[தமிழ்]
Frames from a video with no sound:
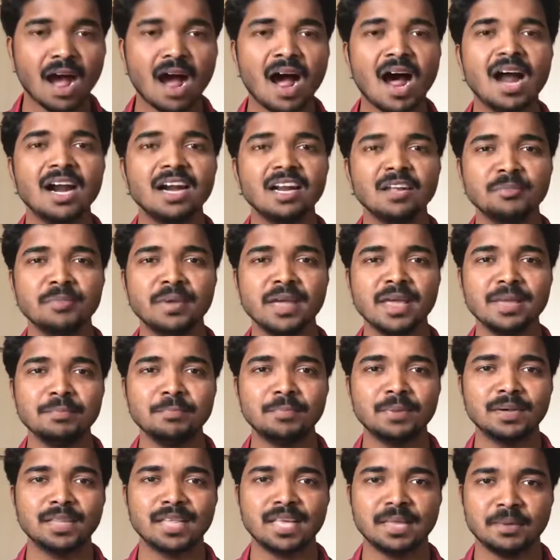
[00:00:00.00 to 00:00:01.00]
ஆடு
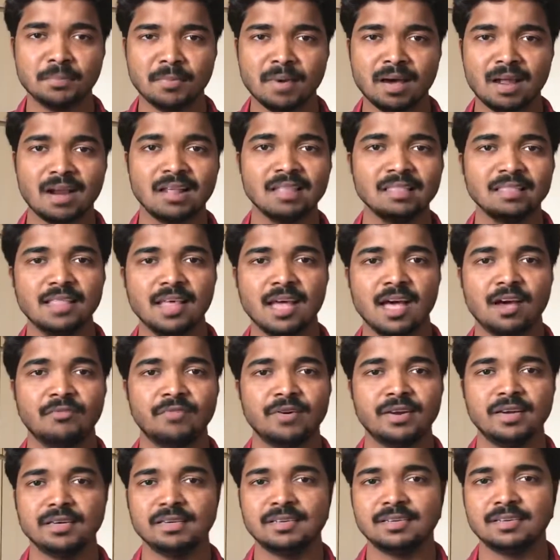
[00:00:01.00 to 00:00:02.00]
மேய்ப்பதை மறந்த
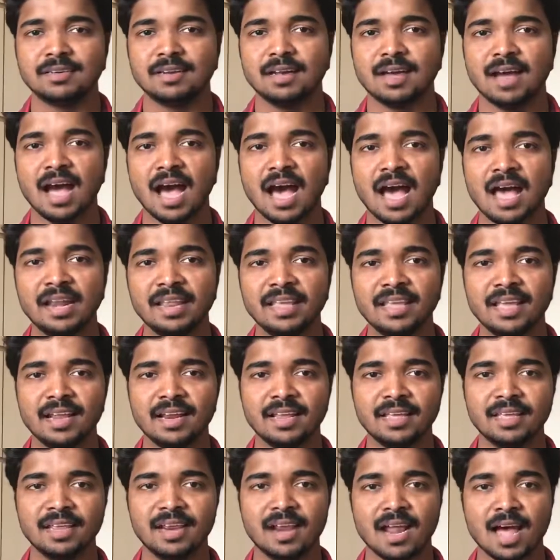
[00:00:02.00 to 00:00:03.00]
அவன்
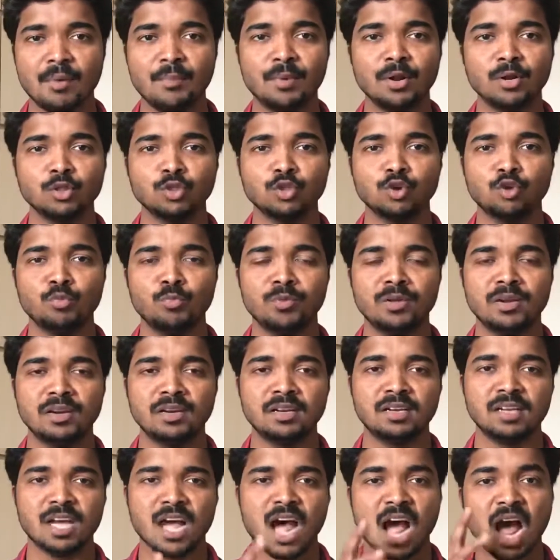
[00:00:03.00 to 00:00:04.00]
அரியணையில் அமர்ந்தோம்
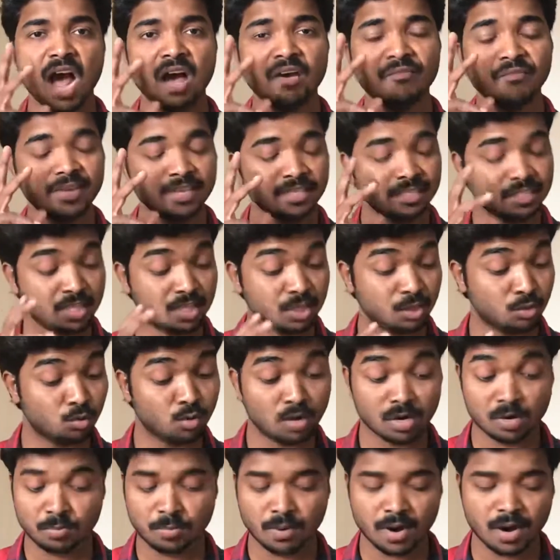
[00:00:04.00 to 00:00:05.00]
என்று
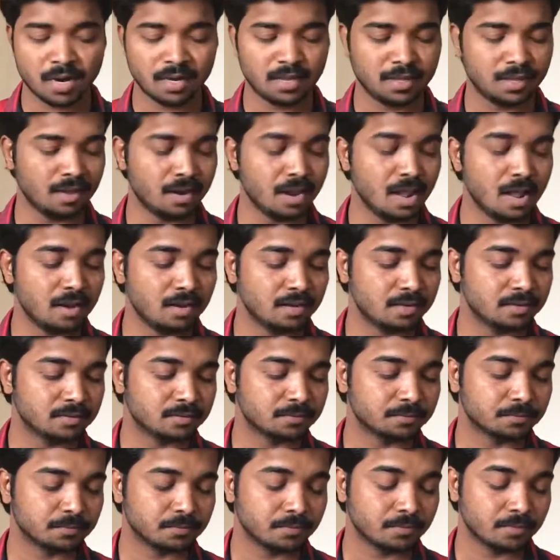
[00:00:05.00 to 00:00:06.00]
ஆவேசத்துடன் பாடுகிறான்
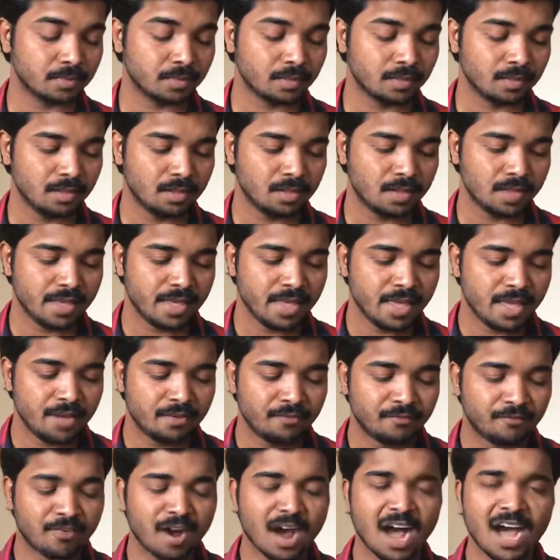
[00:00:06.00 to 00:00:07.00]

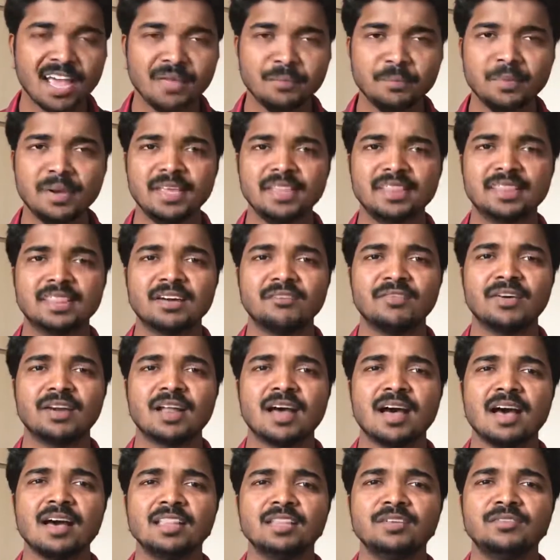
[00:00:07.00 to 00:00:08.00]
வாய்மை
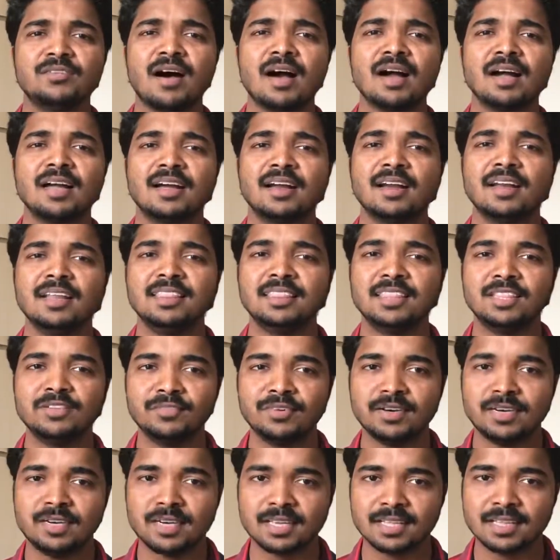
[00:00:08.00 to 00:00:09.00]
தவறாது வாக்களித்து
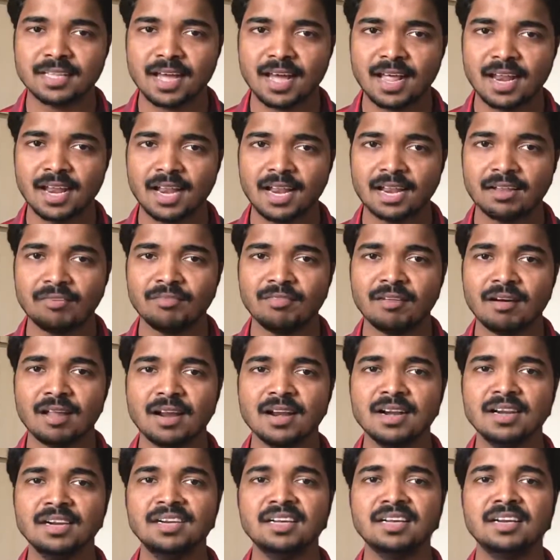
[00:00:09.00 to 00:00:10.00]
விட்டதால்
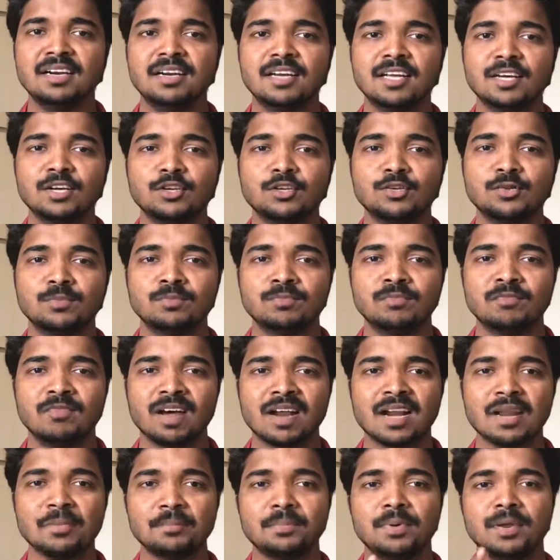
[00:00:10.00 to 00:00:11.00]
வறண்டு கிடக்கும்
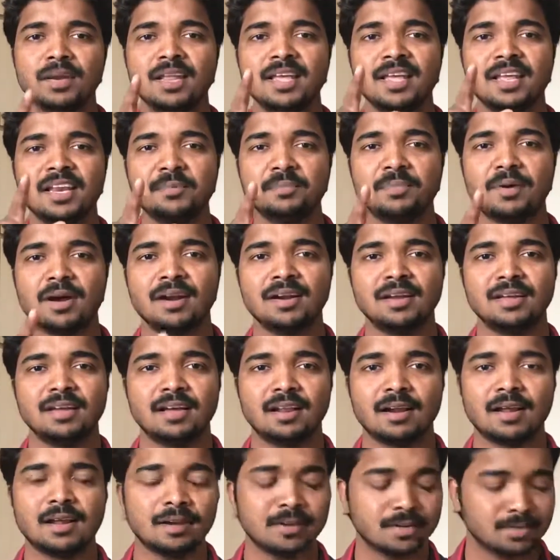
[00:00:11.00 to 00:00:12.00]
வரப்பிலேறி
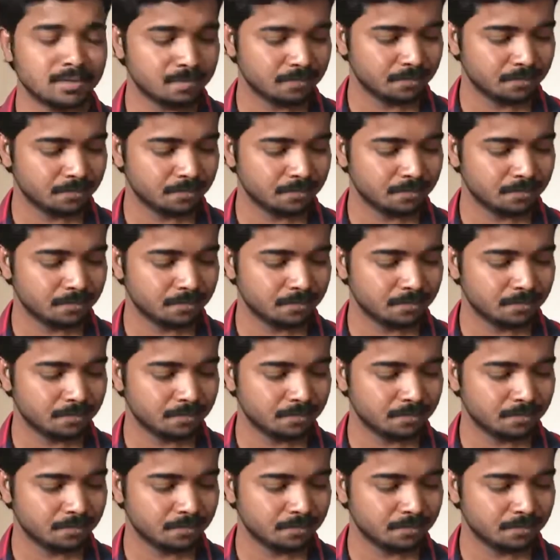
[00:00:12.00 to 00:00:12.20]
பாடுகிறான்